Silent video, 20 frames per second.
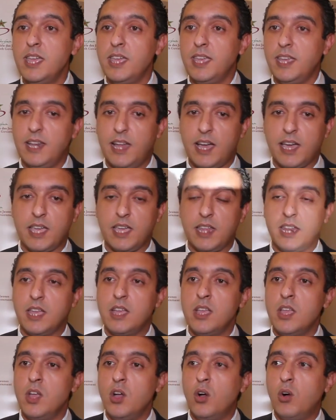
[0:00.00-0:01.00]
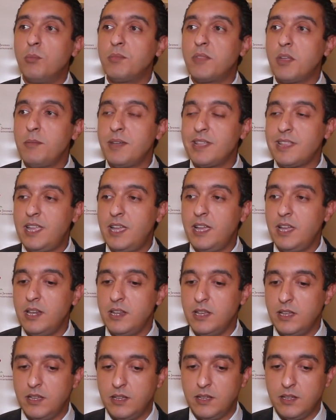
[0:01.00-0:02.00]
الى اخره ومن طبيعه الحال
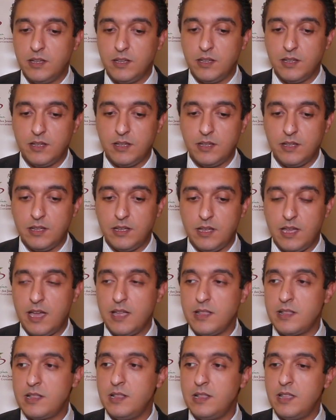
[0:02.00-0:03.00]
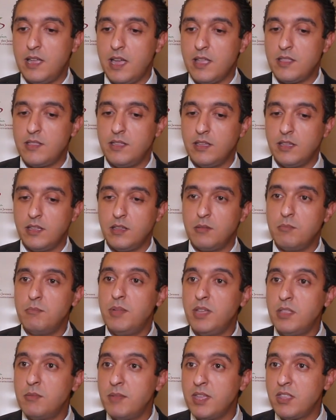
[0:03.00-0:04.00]
هذا آه، هاد من
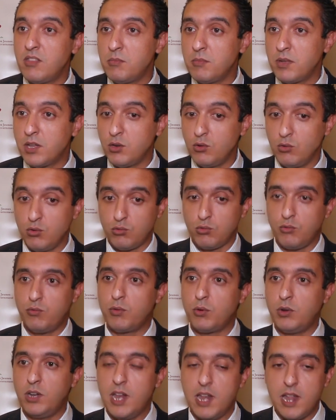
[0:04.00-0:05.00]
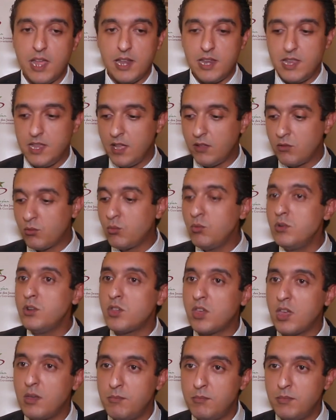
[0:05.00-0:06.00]
بعد ما يتمكنوا ويتوفروا على الاليات كل
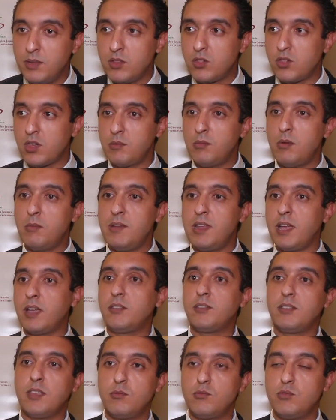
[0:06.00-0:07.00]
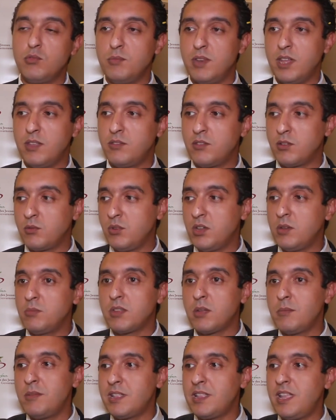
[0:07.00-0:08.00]
شاب من الشباب اللي غيستافدوا من هذا التكوين
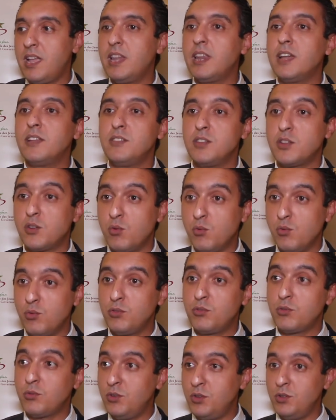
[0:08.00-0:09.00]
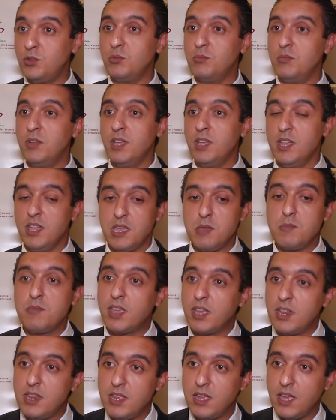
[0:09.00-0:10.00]
بطبيعه الحال غادي يكون تكون عندهم
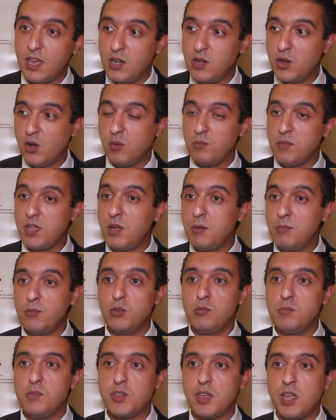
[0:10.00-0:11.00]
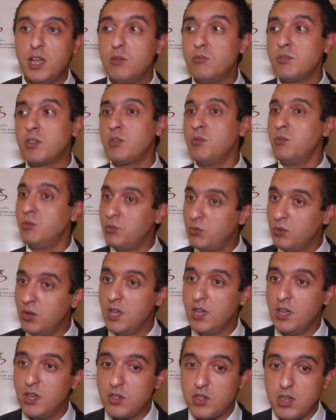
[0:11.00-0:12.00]
امكانيه انهم يحملوا المشعل ويكونوا
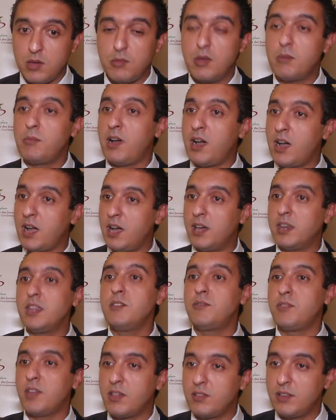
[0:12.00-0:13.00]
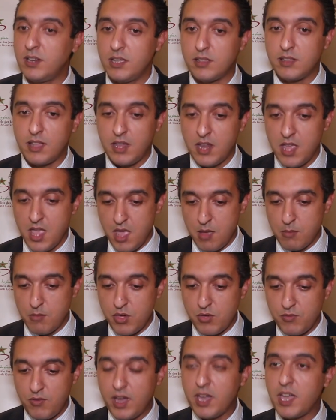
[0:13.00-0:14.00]
شباب اخرين في هذا الاطار
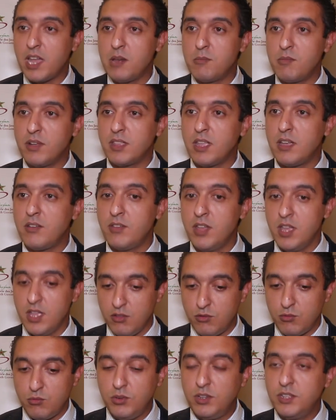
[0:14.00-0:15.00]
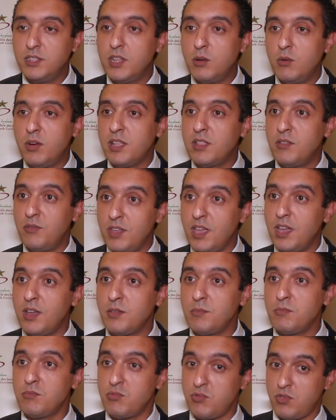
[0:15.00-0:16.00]
باش في اخر المطاف تكون عندنا واحد
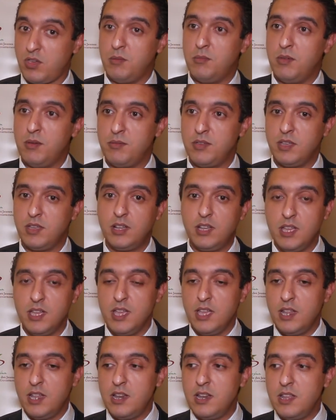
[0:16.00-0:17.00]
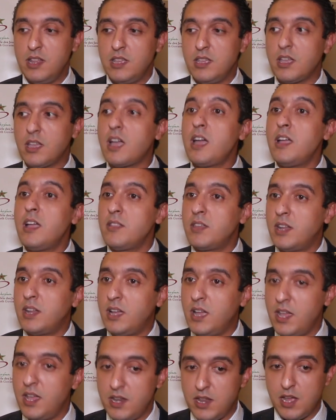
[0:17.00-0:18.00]
الفئه شبابيه اللي
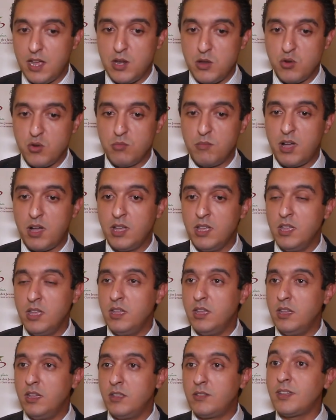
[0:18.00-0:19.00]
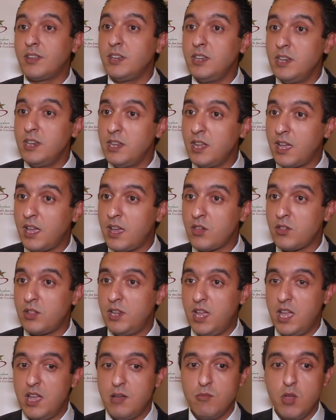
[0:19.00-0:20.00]
قادره انها اليوم آه، تغني النقاش
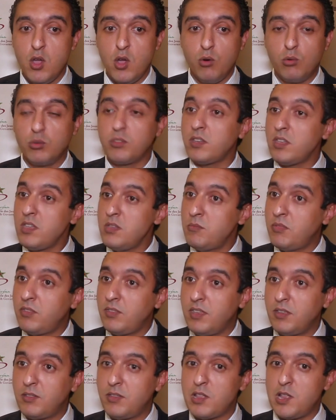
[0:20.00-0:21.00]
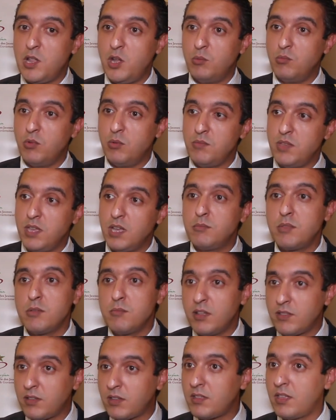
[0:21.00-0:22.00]
العام وتقيم السياسات العموميه
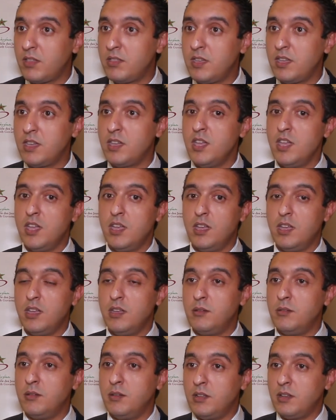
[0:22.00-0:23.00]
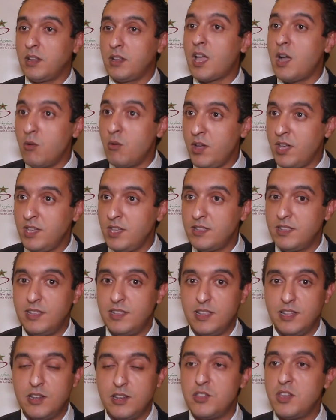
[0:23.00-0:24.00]
بما تقتضيه آه، القواعد
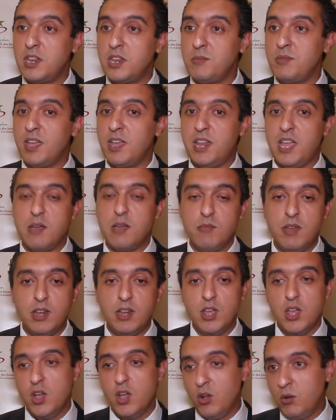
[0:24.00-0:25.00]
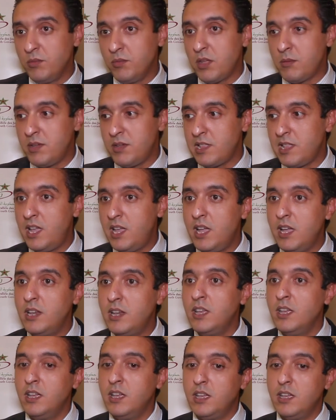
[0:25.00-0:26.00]
الجاري بها العمل وبطبيعه الحال
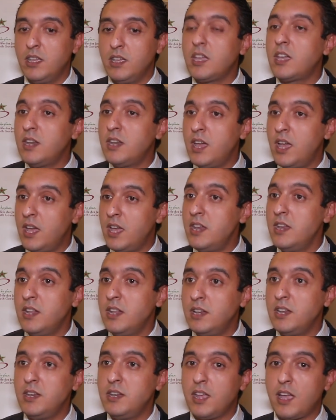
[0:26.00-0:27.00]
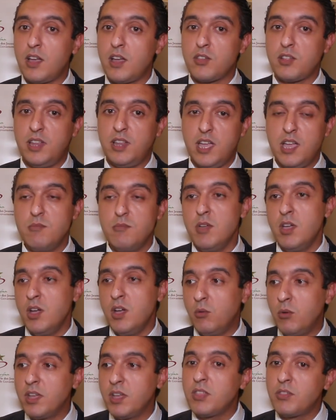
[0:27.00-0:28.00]
آه، اغناء للنقاش العام
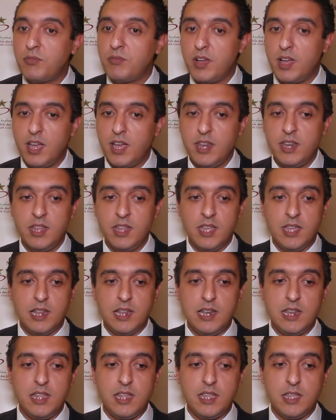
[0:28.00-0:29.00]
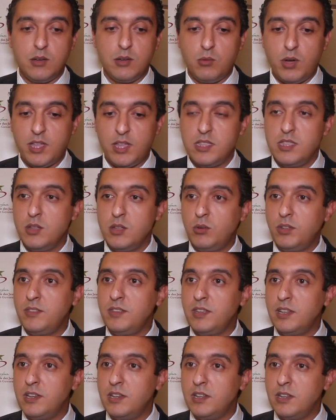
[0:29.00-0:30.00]
واضفاء لواحد النوع
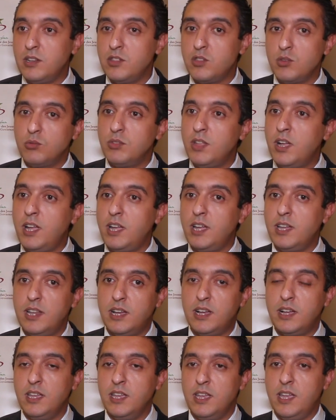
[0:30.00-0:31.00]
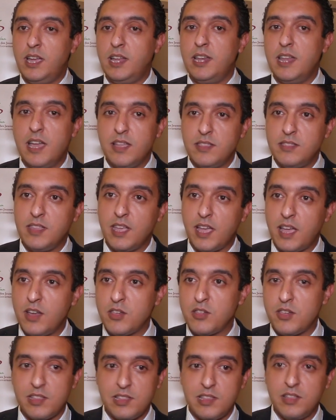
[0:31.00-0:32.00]
ديال الجوده على على هذه
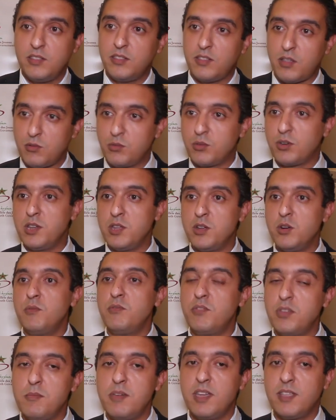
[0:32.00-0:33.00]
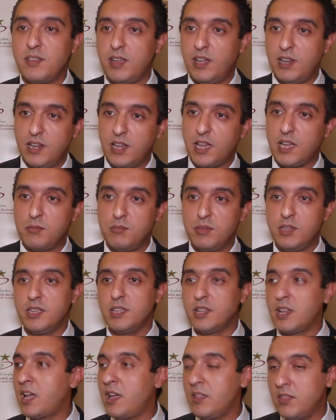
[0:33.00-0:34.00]
النقاشات التي تدور اليوم فيما فيما يتعلق
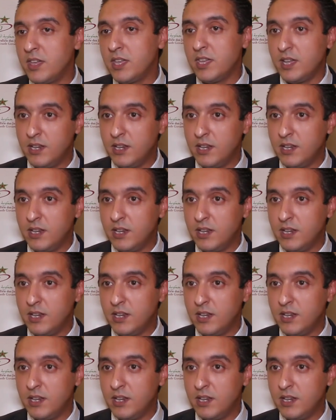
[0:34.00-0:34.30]
بالقضايا